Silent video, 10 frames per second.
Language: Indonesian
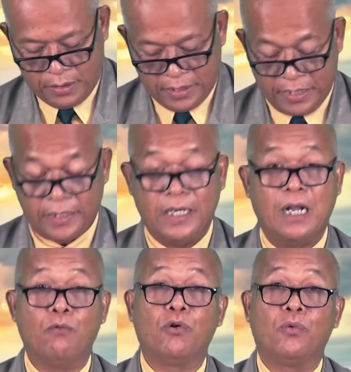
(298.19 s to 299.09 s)
Kita
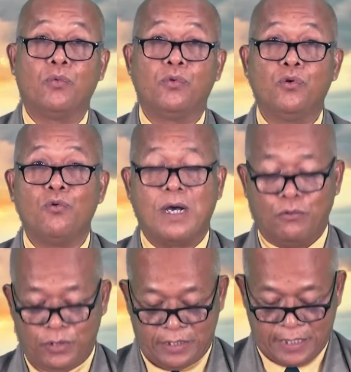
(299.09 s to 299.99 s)
tinggal tunggu
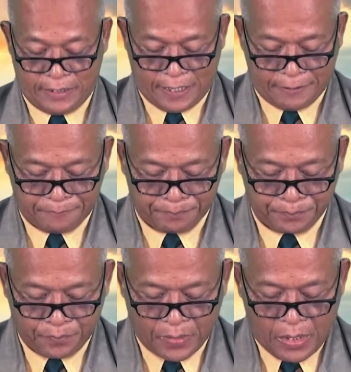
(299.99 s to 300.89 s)
waktunya saja.
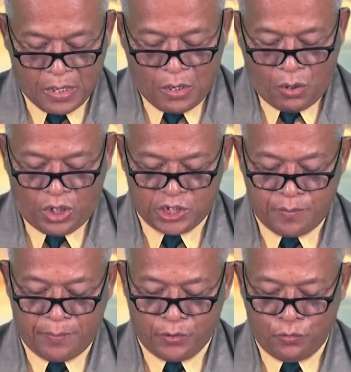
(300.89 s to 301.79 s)
Oleh
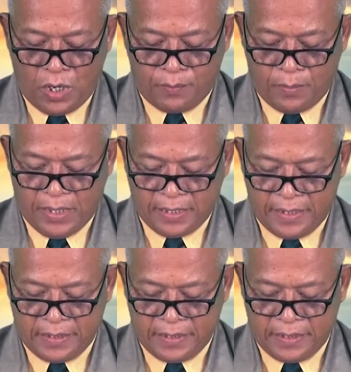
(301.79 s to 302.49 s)
sebab itu, apabila